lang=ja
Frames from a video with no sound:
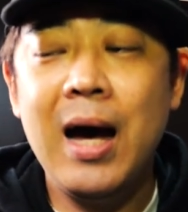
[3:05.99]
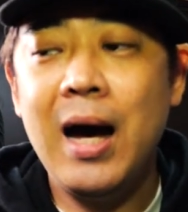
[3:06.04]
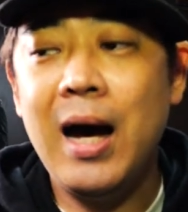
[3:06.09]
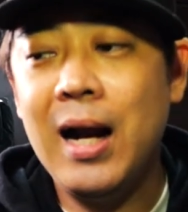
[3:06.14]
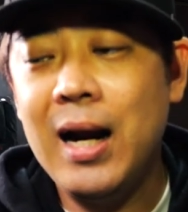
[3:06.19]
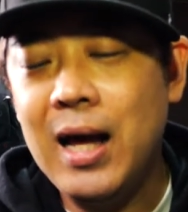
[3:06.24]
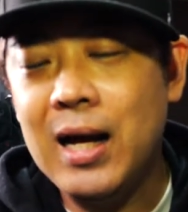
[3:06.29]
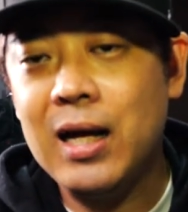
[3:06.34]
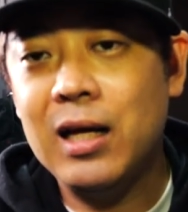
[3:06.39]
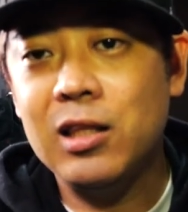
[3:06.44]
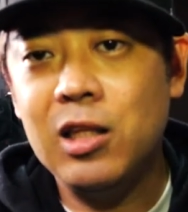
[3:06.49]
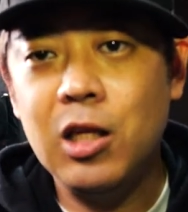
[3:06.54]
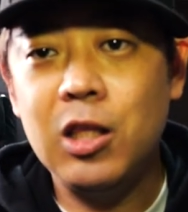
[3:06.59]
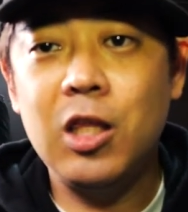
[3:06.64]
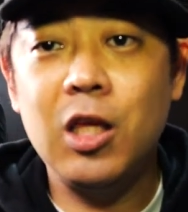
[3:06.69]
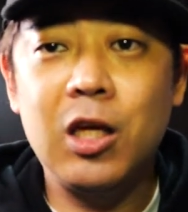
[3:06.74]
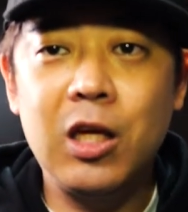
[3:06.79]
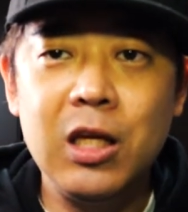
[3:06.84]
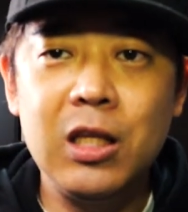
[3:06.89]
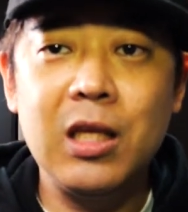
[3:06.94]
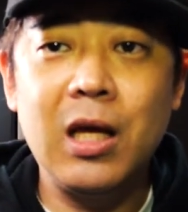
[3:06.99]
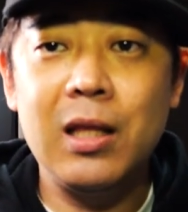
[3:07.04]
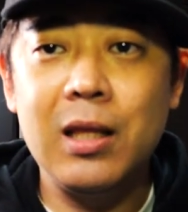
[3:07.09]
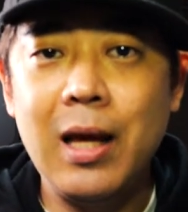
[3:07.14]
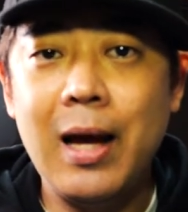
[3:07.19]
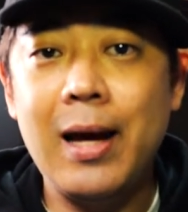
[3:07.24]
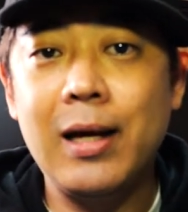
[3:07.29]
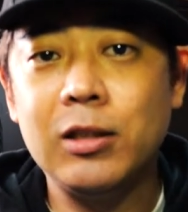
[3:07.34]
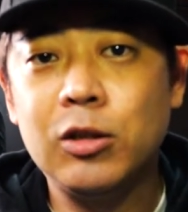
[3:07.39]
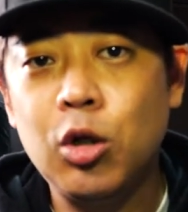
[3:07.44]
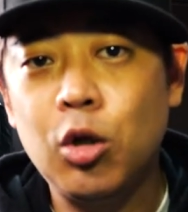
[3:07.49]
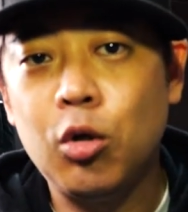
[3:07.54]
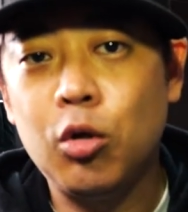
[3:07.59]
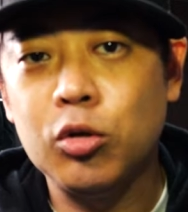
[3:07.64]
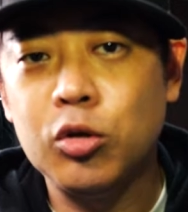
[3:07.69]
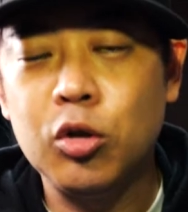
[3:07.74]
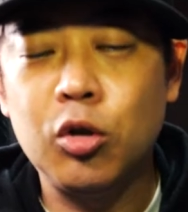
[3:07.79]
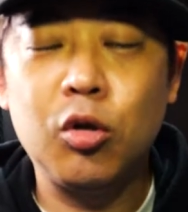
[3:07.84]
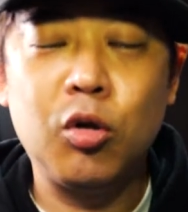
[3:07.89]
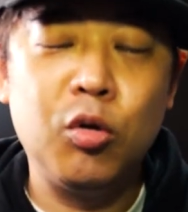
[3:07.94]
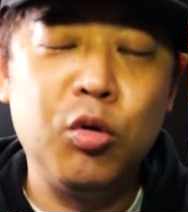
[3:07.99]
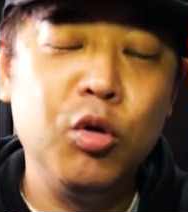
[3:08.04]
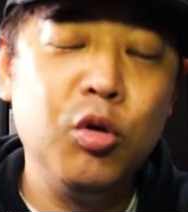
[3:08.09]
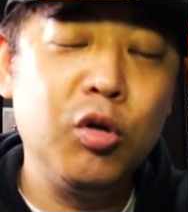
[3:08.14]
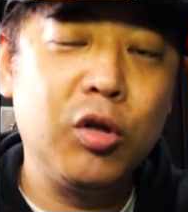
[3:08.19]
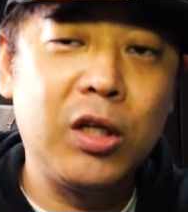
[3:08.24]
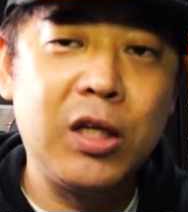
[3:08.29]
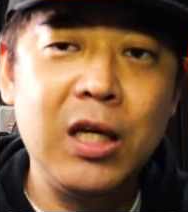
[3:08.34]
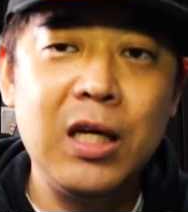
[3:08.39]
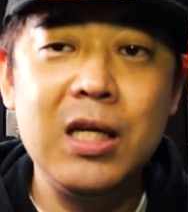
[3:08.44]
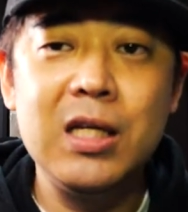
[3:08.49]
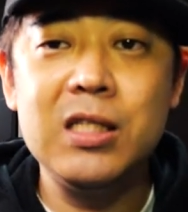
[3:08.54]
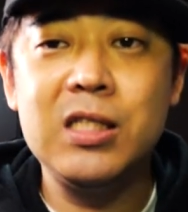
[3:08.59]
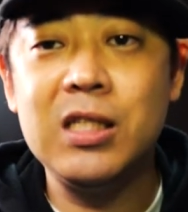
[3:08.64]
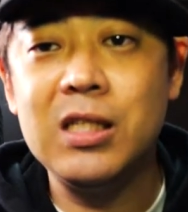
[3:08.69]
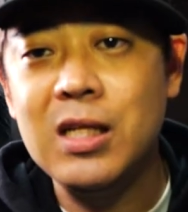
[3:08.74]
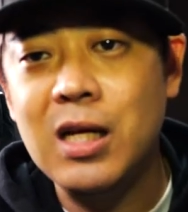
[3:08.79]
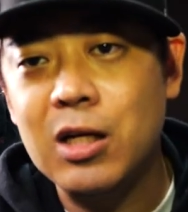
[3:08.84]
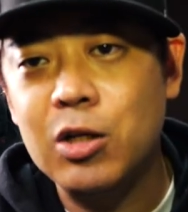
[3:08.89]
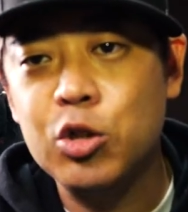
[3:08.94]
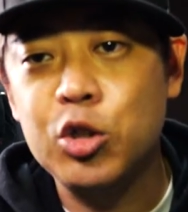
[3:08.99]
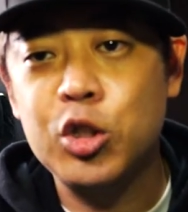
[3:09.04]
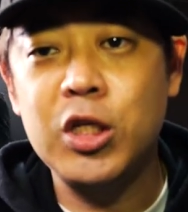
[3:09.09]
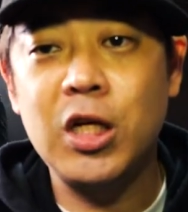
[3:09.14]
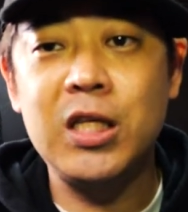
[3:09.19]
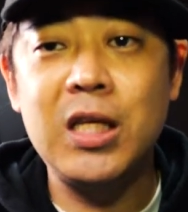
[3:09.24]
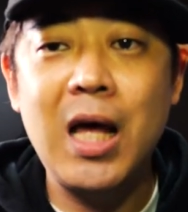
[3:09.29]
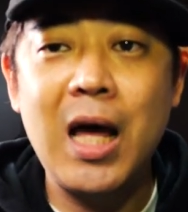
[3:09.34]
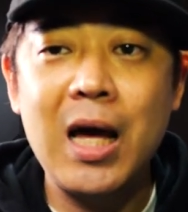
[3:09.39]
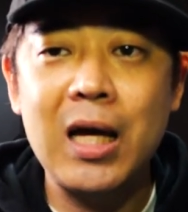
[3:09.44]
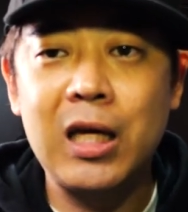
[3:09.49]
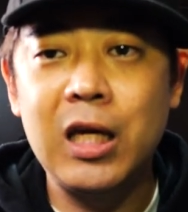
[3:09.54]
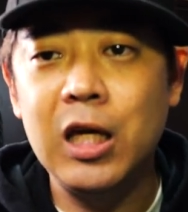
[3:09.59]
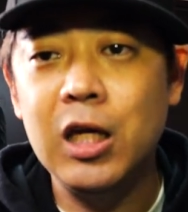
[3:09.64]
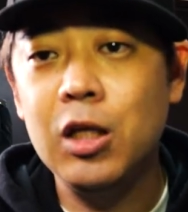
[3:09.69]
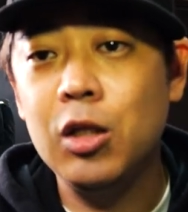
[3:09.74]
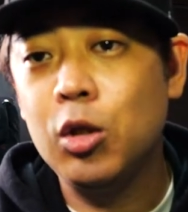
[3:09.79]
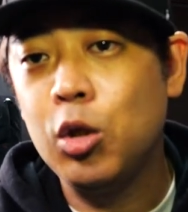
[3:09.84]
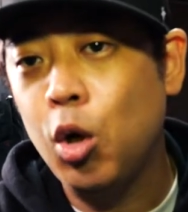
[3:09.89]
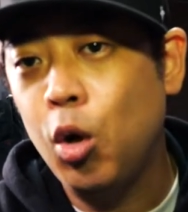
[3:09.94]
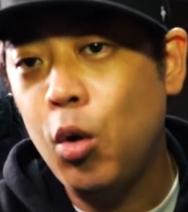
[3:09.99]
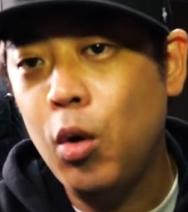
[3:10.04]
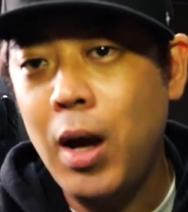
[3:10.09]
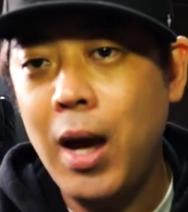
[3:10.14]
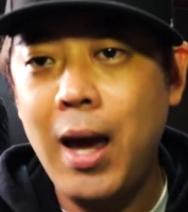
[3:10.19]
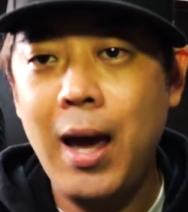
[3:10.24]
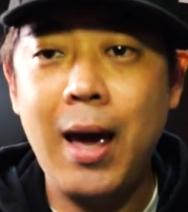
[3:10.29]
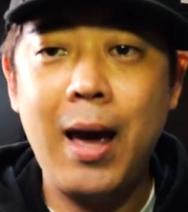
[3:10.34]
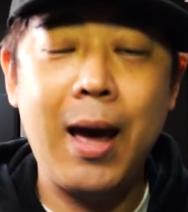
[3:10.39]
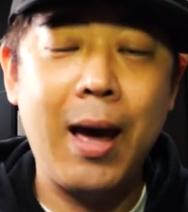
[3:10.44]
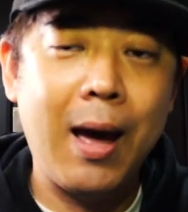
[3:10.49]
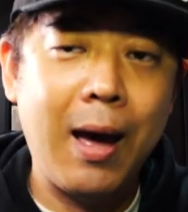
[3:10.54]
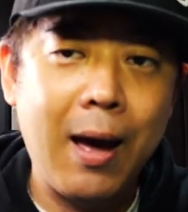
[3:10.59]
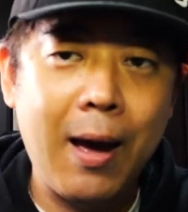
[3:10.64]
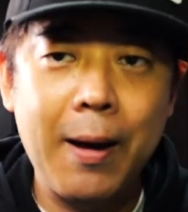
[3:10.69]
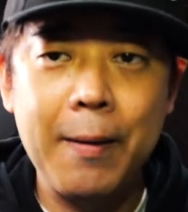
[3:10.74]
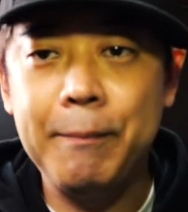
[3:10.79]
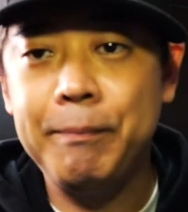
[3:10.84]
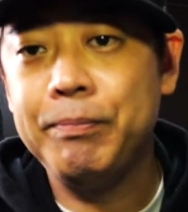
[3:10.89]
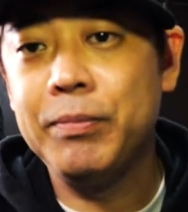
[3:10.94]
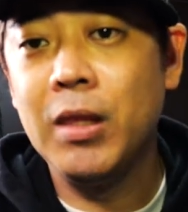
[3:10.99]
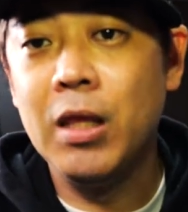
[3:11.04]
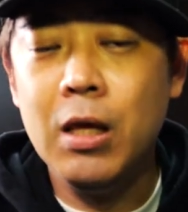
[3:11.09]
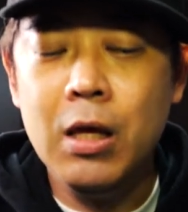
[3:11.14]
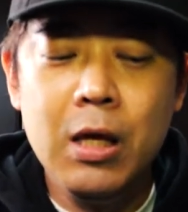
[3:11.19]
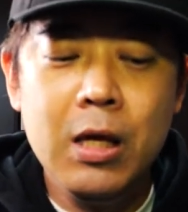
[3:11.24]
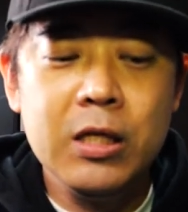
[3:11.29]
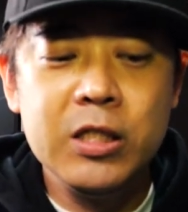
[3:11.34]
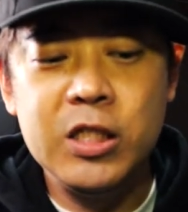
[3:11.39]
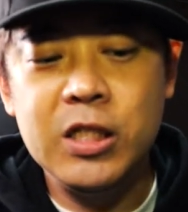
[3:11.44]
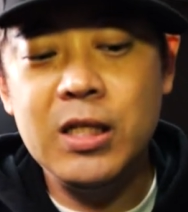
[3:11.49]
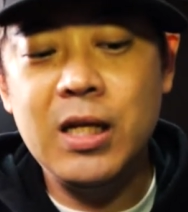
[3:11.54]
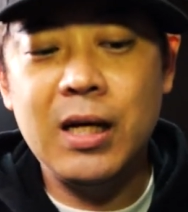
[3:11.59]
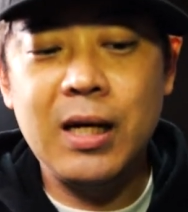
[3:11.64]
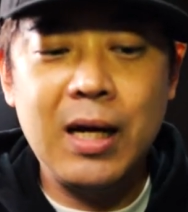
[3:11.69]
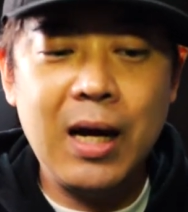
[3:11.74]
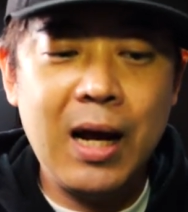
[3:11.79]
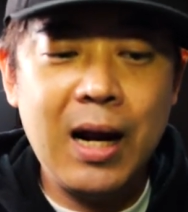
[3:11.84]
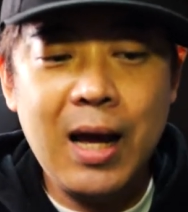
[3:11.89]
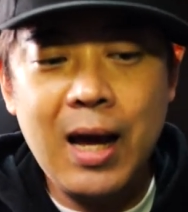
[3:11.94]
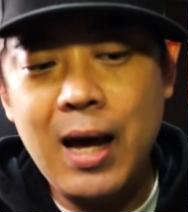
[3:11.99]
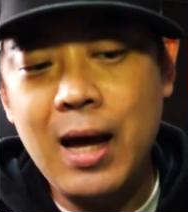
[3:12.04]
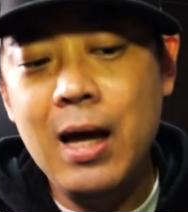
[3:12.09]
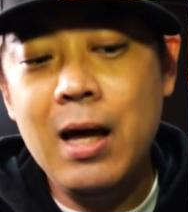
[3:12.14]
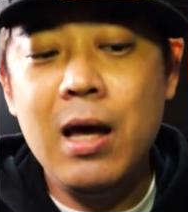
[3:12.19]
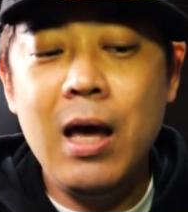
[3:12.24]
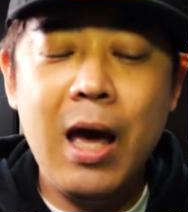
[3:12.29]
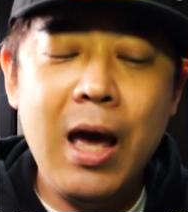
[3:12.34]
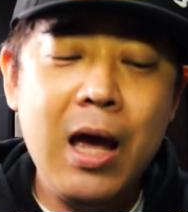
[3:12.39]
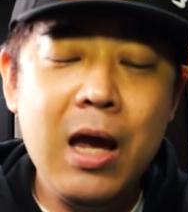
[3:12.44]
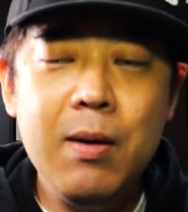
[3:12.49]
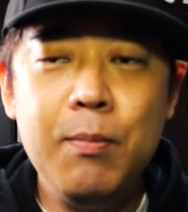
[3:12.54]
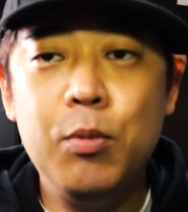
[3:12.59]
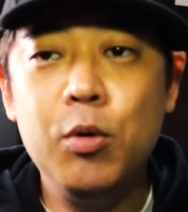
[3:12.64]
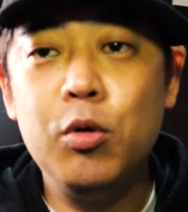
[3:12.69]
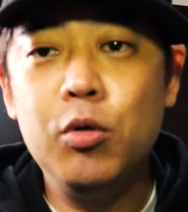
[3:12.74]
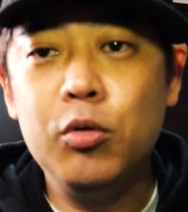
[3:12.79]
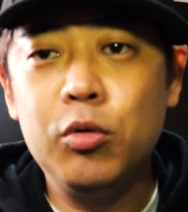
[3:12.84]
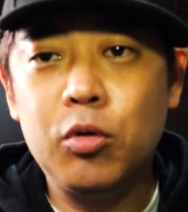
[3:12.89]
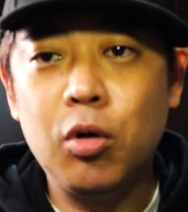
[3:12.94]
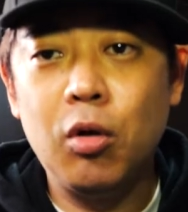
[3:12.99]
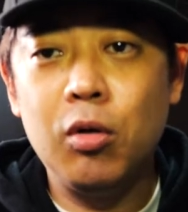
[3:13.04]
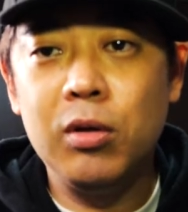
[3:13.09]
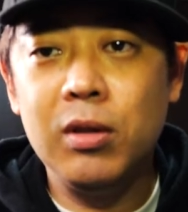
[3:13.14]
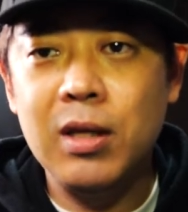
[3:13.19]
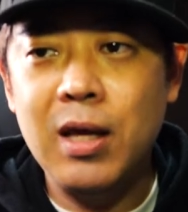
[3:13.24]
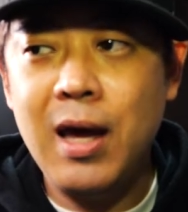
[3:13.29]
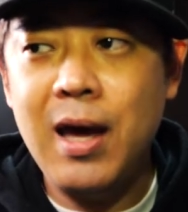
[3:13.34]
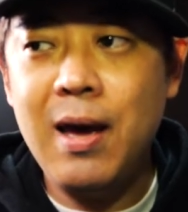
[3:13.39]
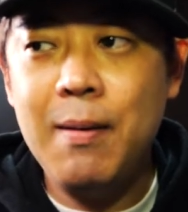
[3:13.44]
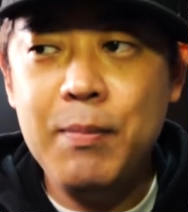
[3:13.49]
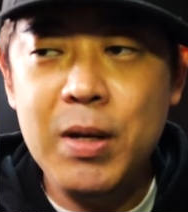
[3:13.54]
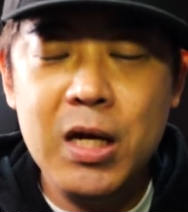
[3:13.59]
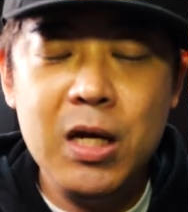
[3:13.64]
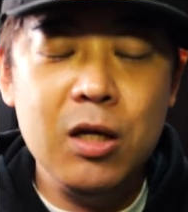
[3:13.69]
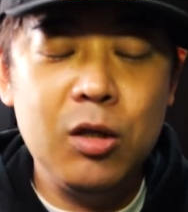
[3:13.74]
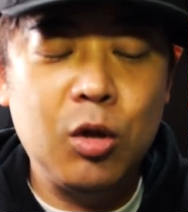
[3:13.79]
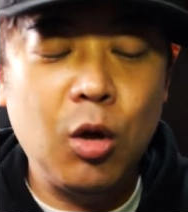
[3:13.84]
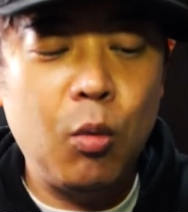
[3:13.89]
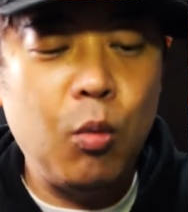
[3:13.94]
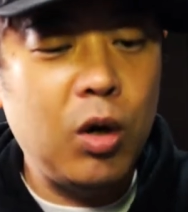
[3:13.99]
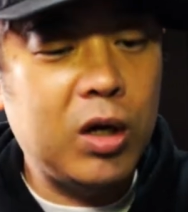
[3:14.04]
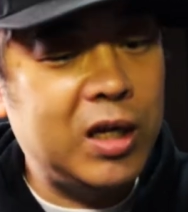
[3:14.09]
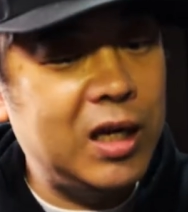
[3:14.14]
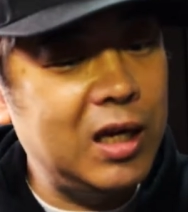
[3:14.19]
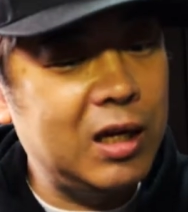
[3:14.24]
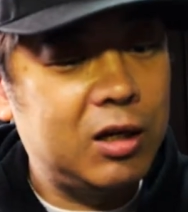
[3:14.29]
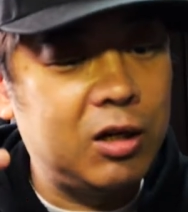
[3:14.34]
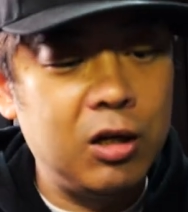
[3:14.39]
腹が出てきたなそろそろ腹筋しなくちゃな。筋トレしながらエイブルトンでビートを聴く